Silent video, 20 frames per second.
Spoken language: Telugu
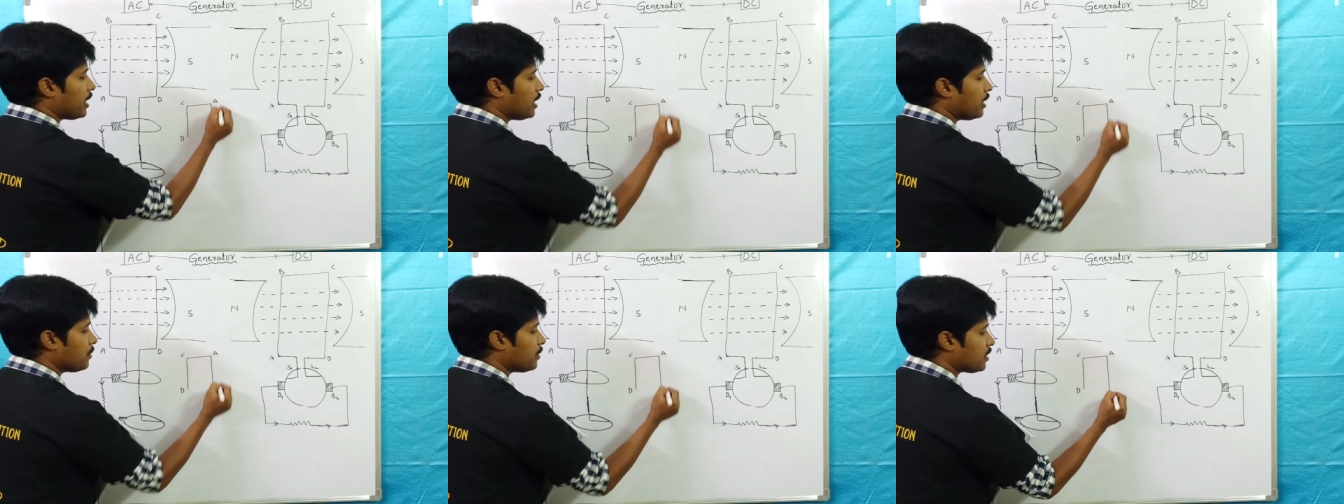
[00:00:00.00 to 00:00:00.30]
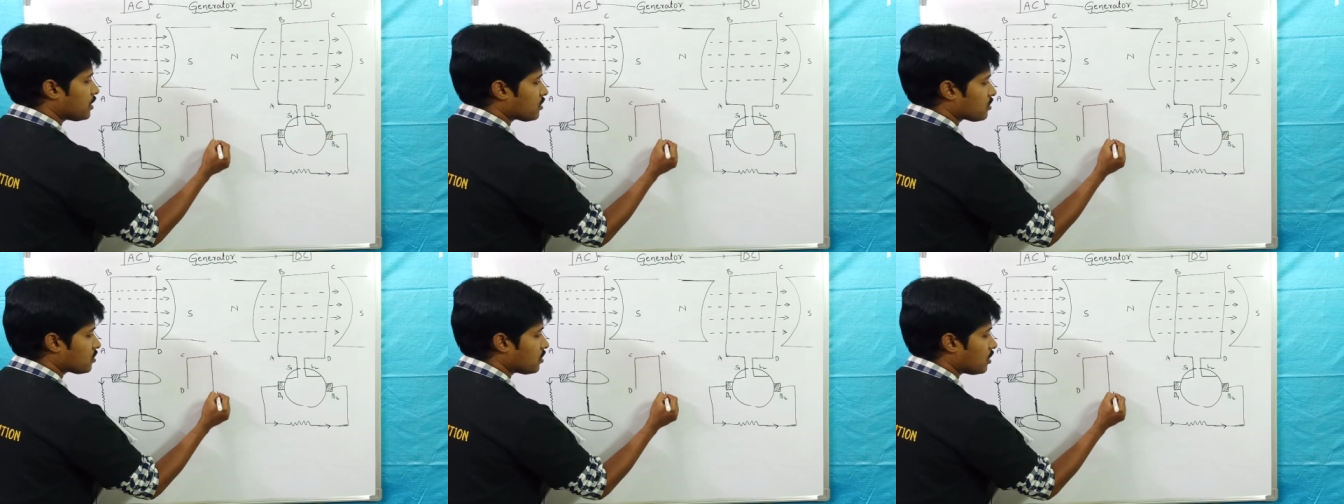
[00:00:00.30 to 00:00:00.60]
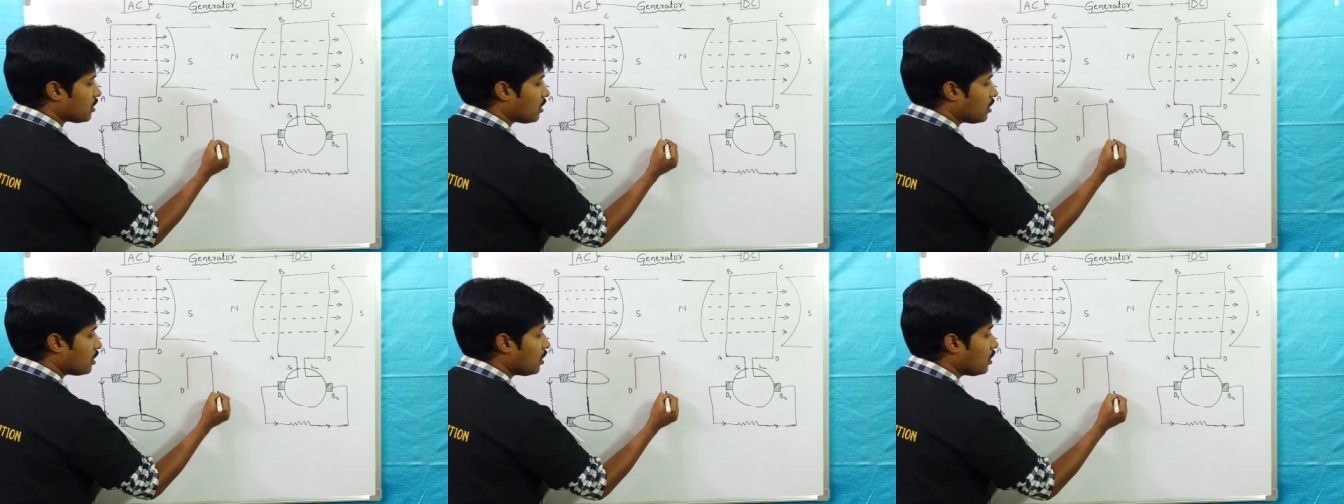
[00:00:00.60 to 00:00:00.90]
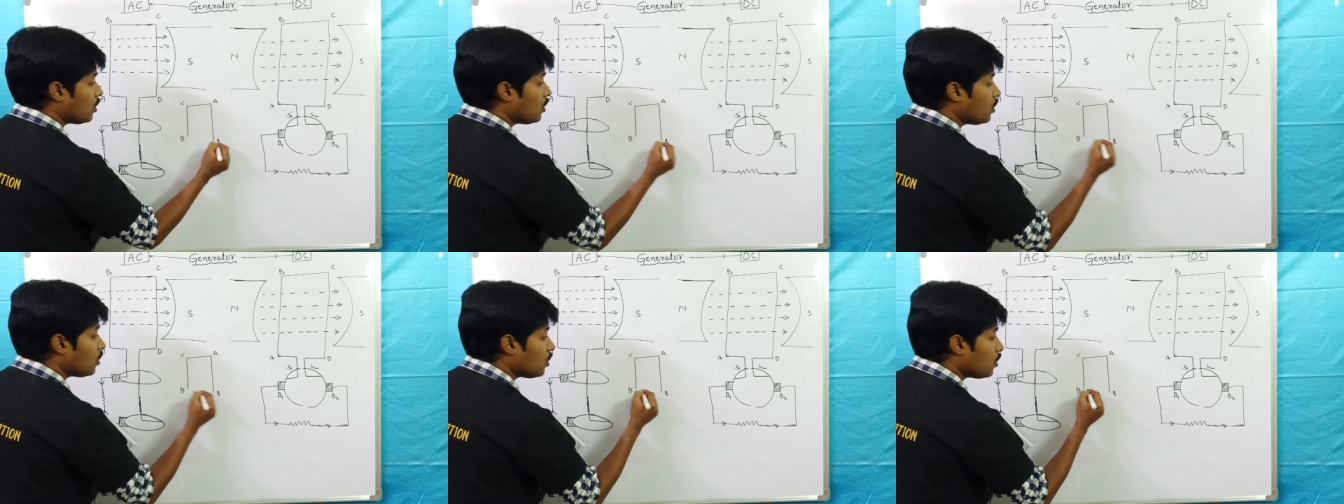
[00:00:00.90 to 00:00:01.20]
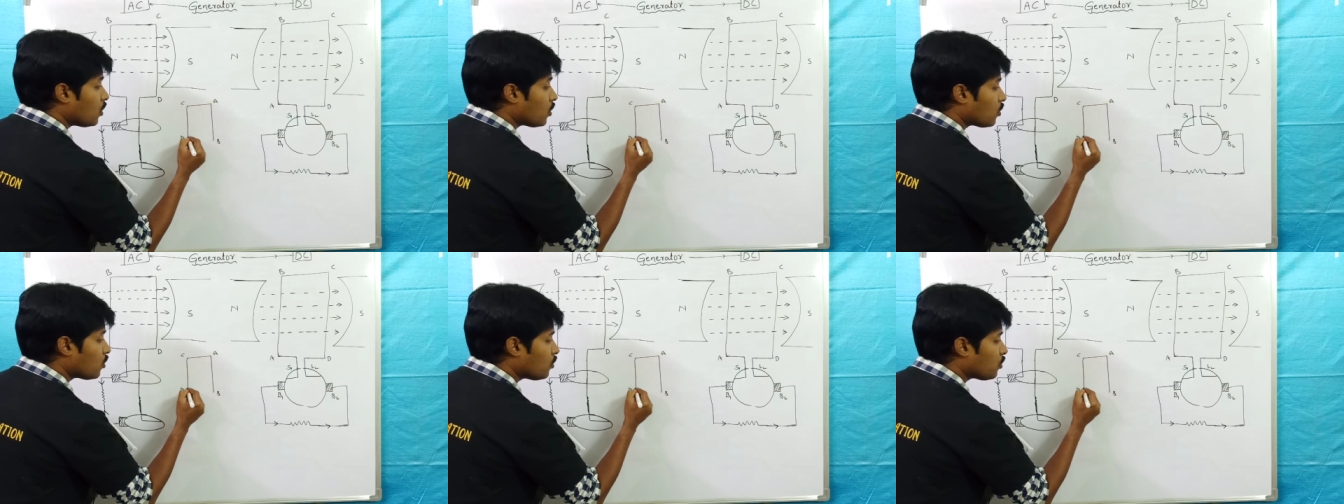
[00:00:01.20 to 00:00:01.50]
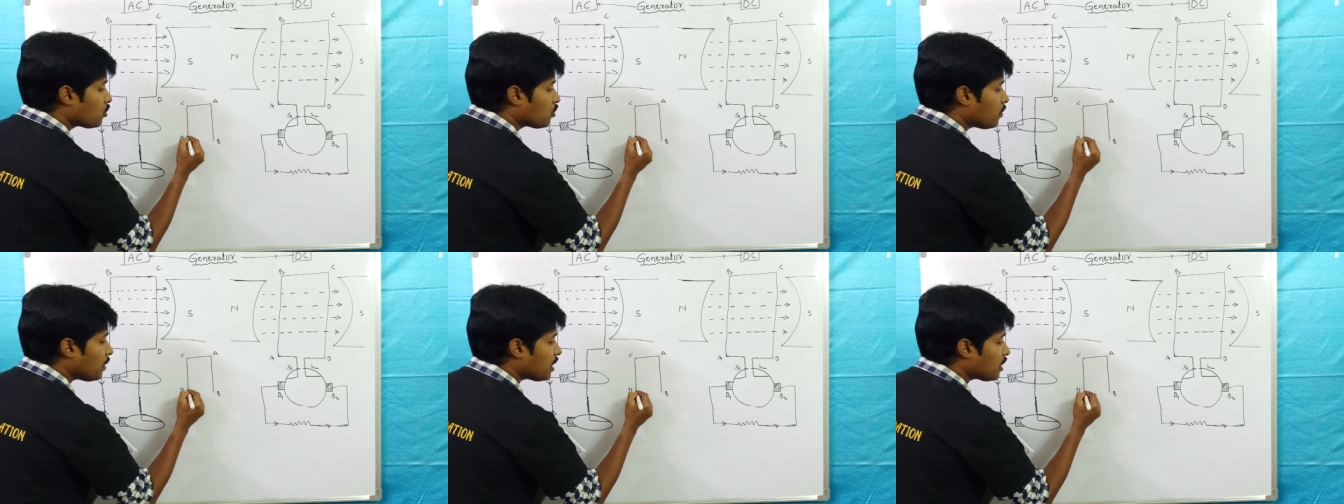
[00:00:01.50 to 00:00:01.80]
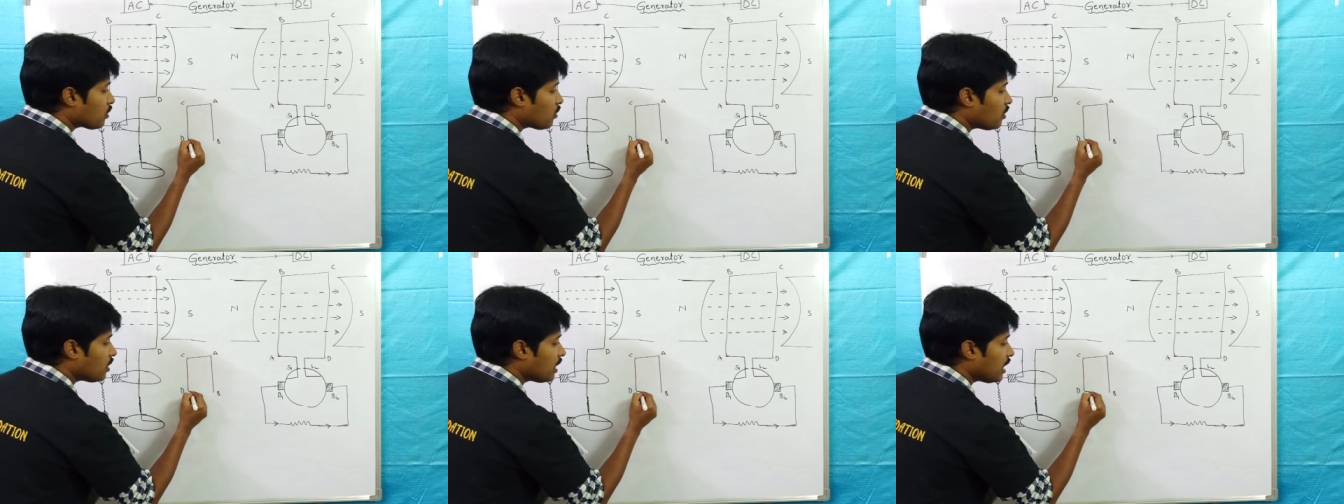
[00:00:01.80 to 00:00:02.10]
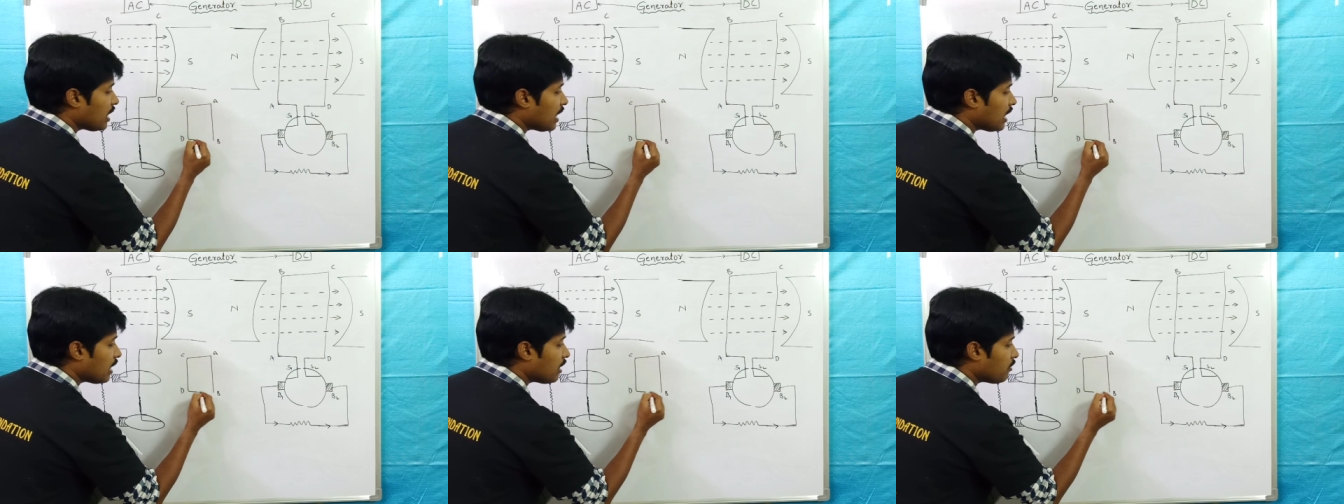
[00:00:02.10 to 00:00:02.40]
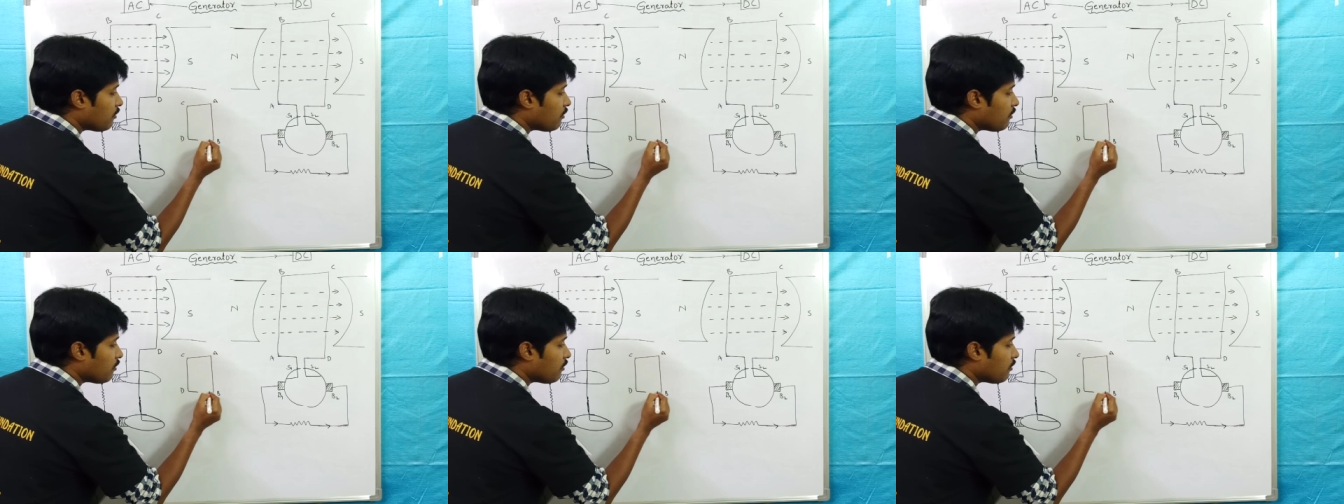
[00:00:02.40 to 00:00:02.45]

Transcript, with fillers: ఏబీ ఇటు వస్తుంది గుర్తుపెట్టుకోండి